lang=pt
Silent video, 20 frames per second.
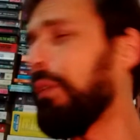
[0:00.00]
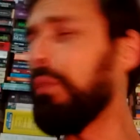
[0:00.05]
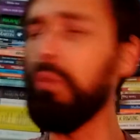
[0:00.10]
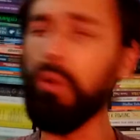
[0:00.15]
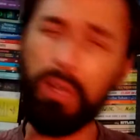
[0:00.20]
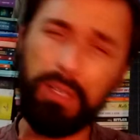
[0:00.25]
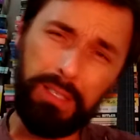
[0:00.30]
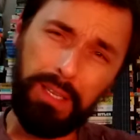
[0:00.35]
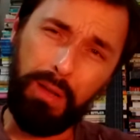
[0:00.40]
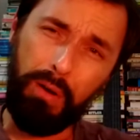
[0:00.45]

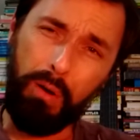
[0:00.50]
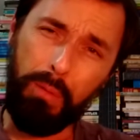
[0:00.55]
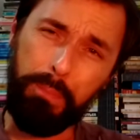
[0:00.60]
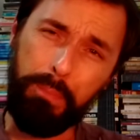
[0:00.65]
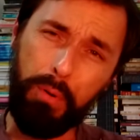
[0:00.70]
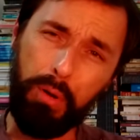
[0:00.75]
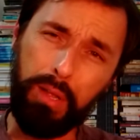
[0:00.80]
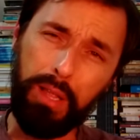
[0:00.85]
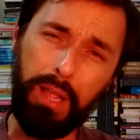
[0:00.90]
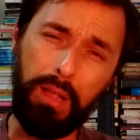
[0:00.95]
coisa ou
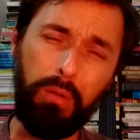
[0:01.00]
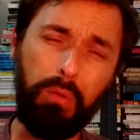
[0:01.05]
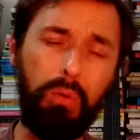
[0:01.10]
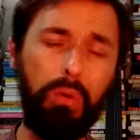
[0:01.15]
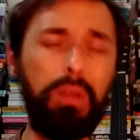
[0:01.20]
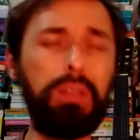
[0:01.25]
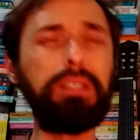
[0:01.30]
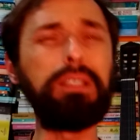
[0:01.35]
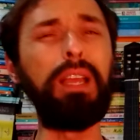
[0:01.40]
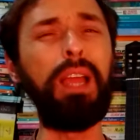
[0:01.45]
pouca
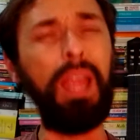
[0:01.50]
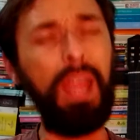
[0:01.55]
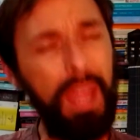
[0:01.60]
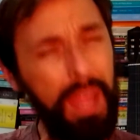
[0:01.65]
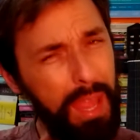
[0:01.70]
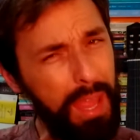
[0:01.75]
coisa.